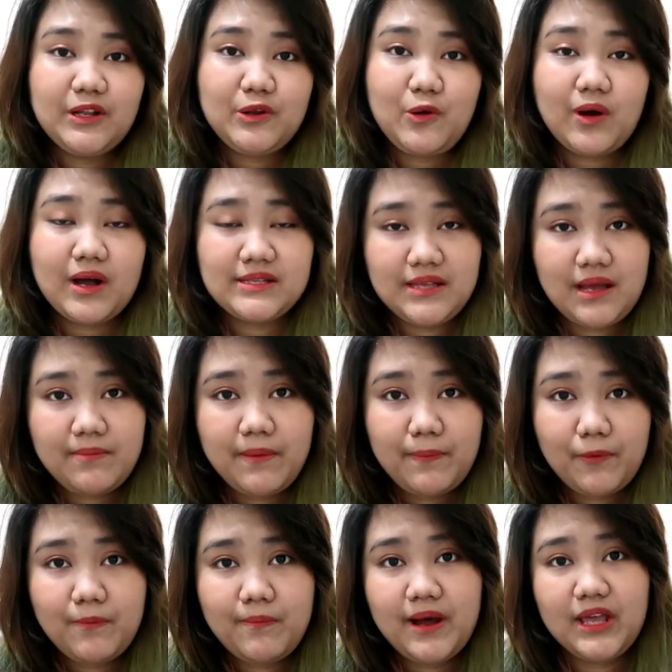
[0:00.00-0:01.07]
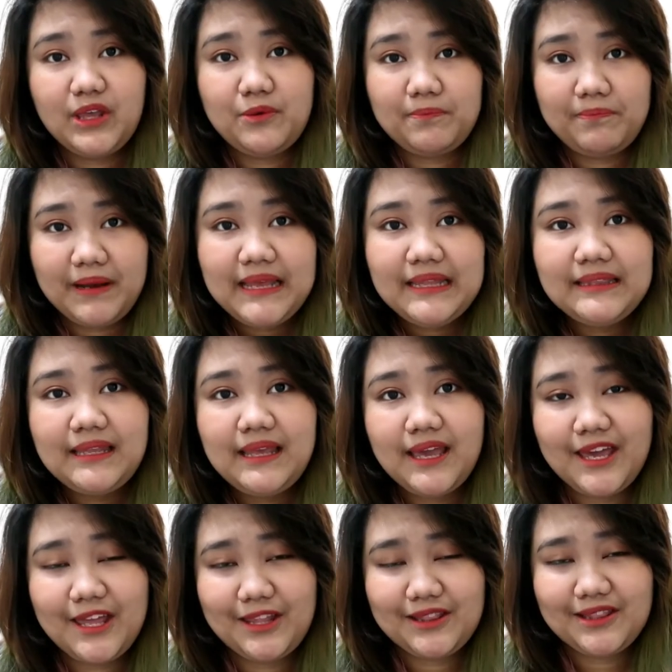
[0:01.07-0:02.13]
tanong, kasama po ba yung plane
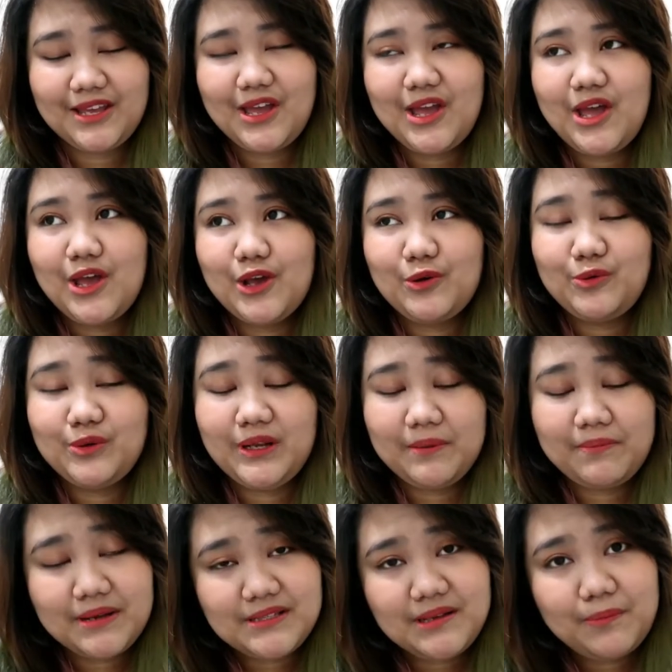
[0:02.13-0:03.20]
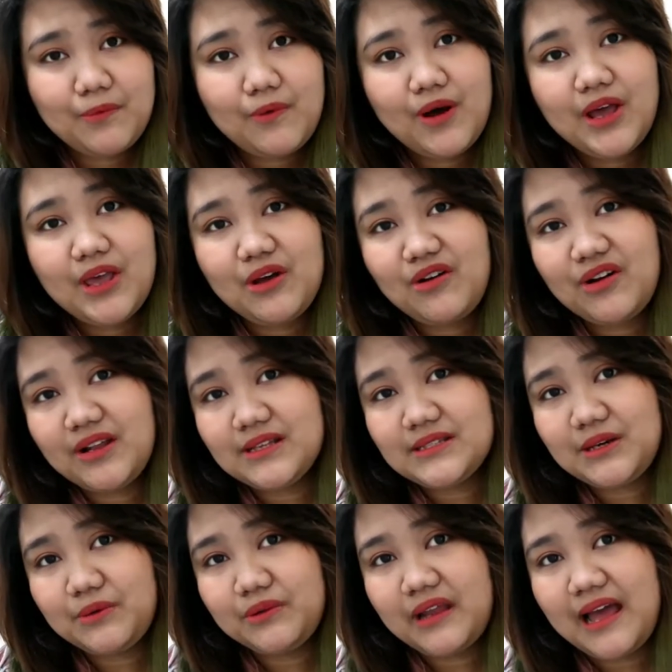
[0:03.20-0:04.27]
ticket kung nagbasa po kayo,
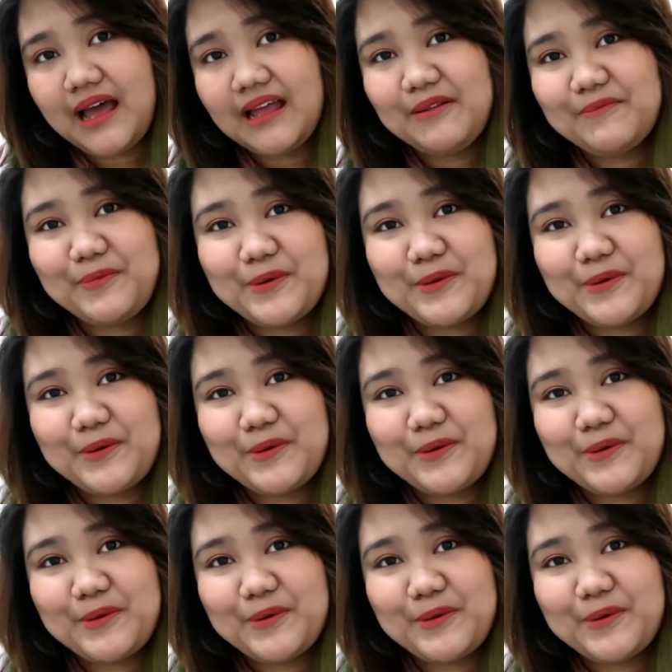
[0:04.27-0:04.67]
nasa unahan